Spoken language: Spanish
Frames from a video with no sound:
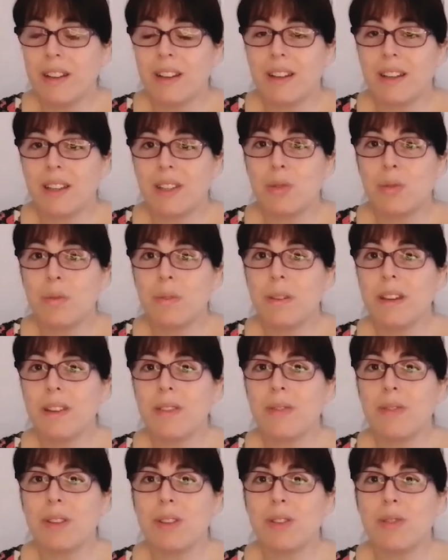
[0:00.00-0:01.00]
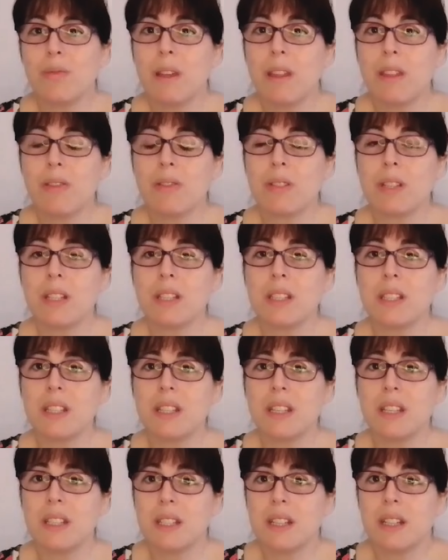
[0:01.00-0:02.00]
la que tuve cuando me hizo
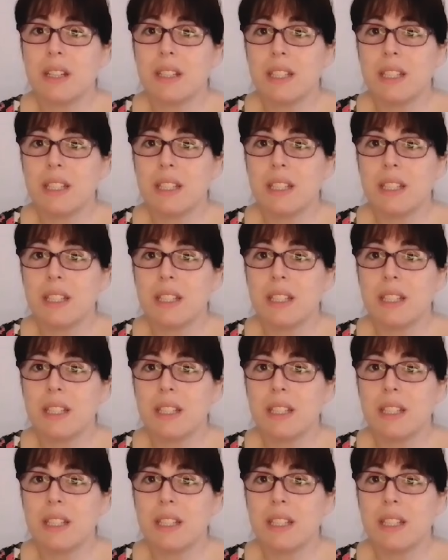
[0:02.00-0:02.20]
esa,